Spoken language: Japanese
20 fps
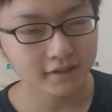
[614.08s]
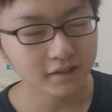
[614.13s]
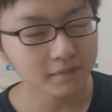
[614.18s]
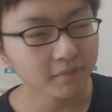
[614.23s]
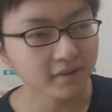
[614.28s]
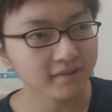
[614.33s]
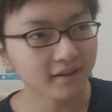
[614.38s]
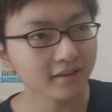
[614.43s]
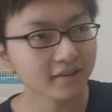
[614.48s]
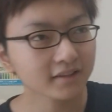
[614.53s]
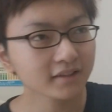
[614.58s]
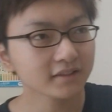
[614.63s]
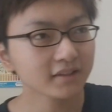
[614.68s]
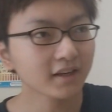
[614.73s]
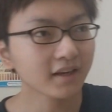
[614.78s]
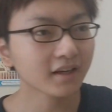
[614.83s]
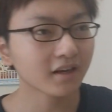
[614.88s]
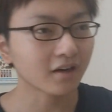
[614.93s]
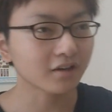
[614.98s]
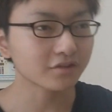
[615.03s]
今最近行っ
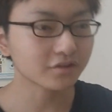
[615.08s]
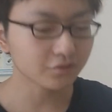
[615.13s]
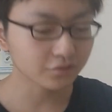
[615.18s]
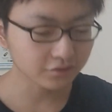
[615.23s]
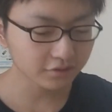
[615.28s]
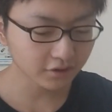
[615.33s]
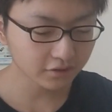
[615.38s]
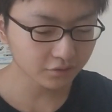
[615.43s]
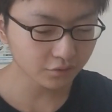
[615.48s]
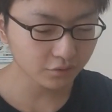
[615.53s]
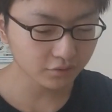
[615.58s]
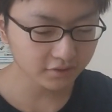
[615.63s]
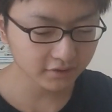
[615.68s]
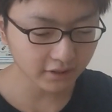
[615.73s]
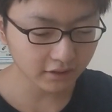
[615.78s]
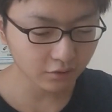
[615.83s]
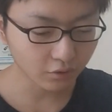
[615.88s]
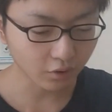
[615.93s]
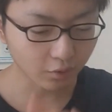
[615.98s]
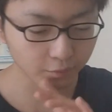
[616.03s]
てないから、ちょっとちゃんとし
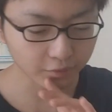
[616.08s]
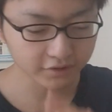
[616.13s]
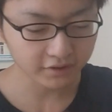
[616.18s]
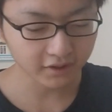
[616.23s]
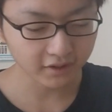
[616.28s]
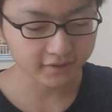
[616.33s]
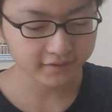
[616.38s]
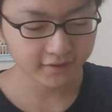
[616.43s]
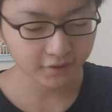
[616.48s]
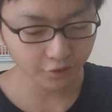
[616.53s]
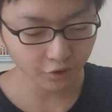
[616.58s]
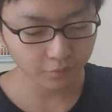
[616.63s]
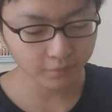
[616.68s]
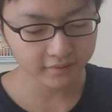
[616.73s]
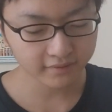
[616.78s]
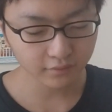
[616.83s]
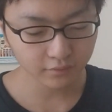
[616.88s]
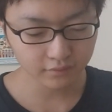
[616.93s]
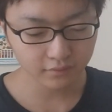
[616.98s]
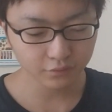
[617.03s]
たのは覚えてないですけど、
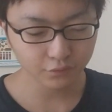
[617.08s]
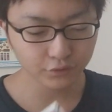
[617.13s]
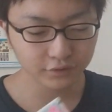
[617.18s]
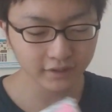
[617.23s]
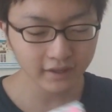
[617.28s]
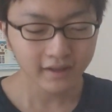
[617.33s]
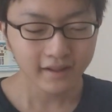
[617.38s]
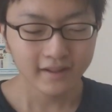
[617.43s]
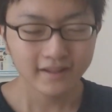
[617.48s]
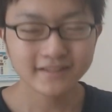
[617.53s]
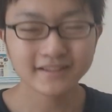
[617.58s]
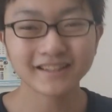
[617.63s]
まあそういうね、